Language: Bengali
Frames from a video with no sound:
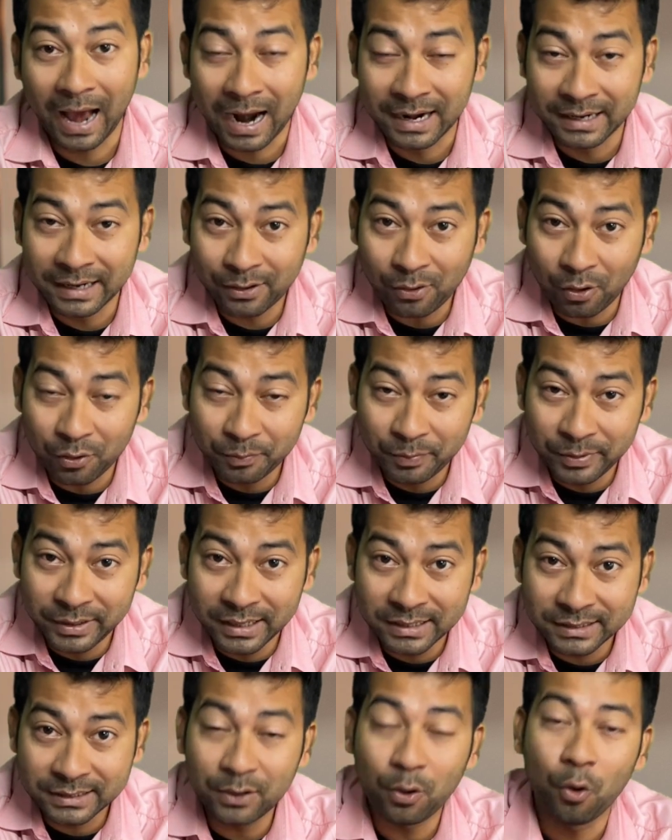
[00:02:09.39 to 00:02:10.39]
আন্ডার
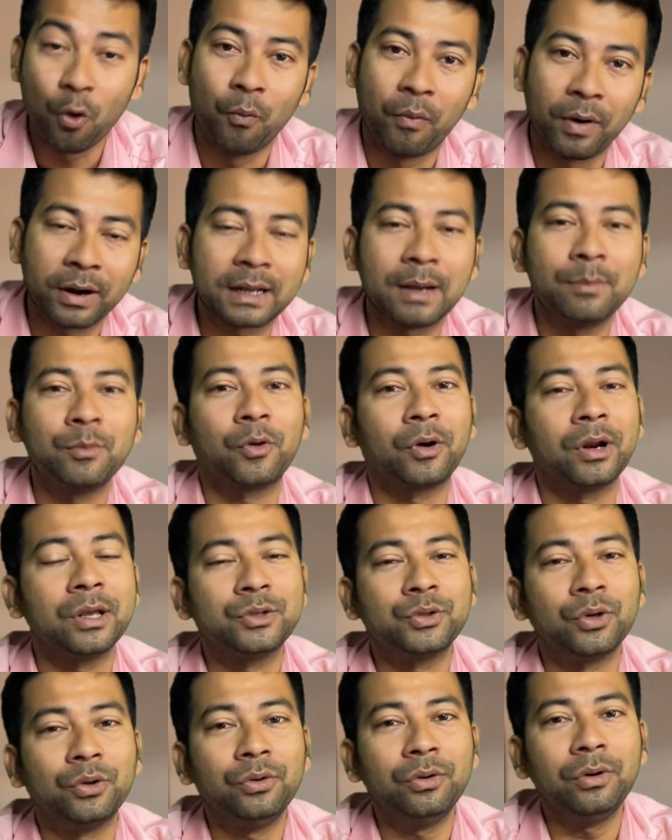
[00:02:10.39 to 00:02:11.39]
কনফিডেন্সকে ওভারকাম
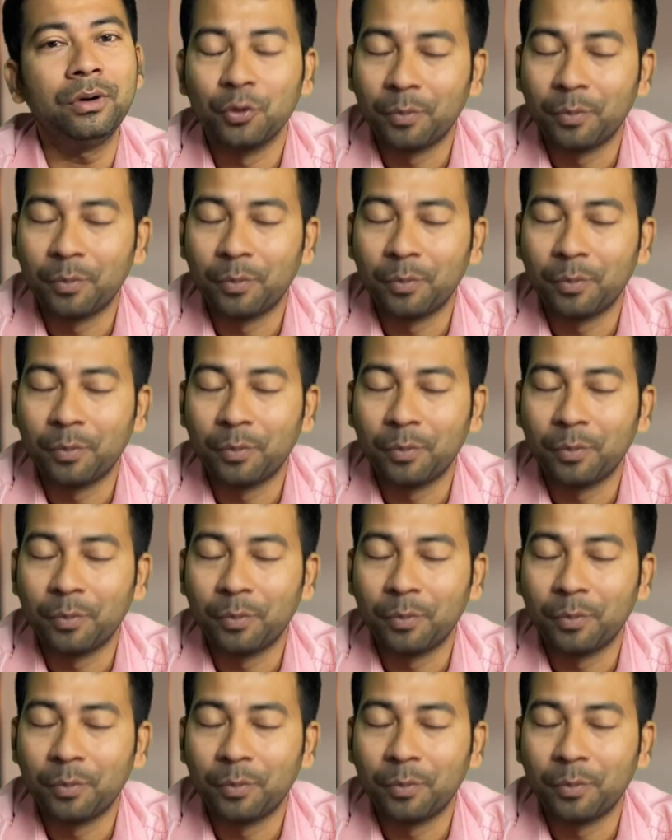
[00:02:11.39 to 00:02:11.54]
করার জন্য